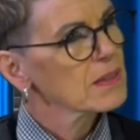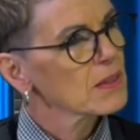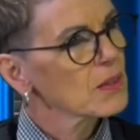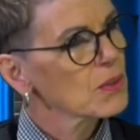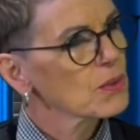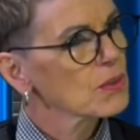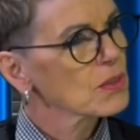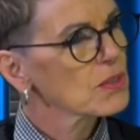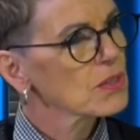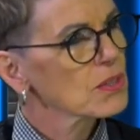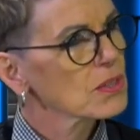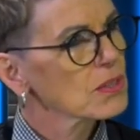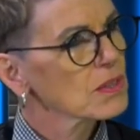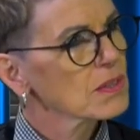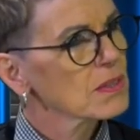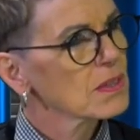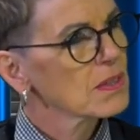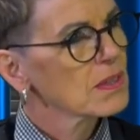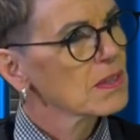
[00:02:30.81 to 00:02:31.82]
Und
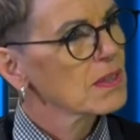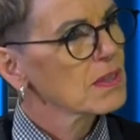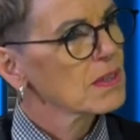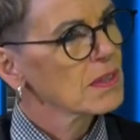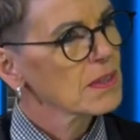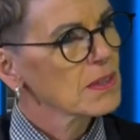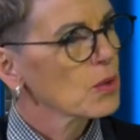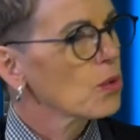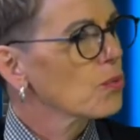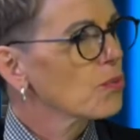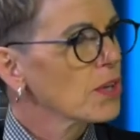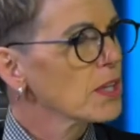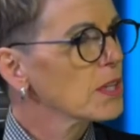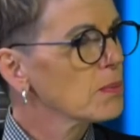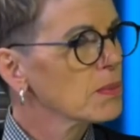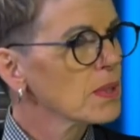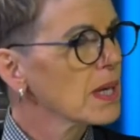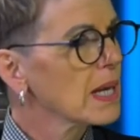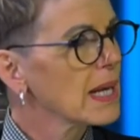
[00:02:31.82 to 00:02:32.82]
ich hoffe
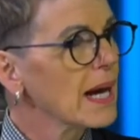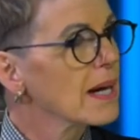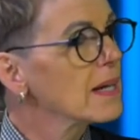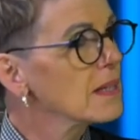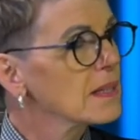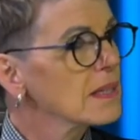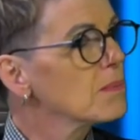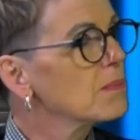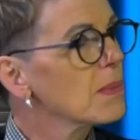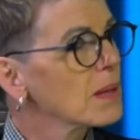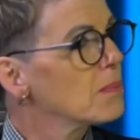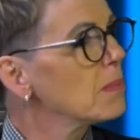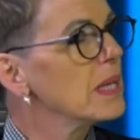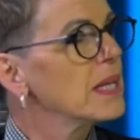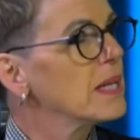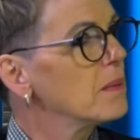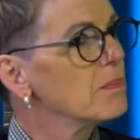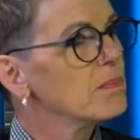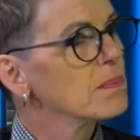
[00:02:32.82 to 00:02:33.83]
immer lang in meinem
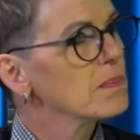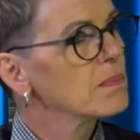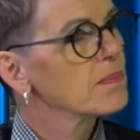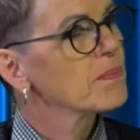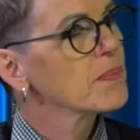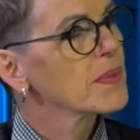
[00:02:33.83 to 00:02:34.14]
Leben.